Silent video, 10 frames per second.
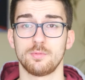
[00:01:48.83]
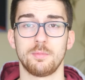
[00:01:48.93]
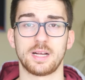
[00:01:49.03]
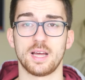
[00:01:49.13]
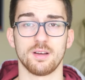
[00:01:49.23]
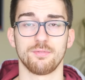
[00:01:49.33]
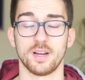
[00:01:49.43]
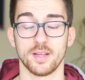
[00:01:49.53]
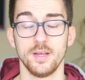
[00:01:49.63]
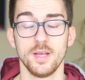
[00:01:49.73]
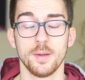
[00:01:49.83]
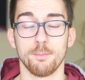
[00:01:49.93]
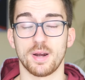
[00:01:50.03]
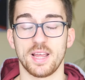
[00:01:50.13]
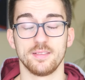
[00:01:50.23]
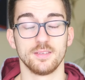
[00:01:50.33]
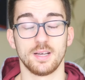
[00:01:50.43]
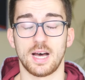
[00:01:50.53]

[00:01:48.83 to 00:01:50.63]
ma magari a fare brand,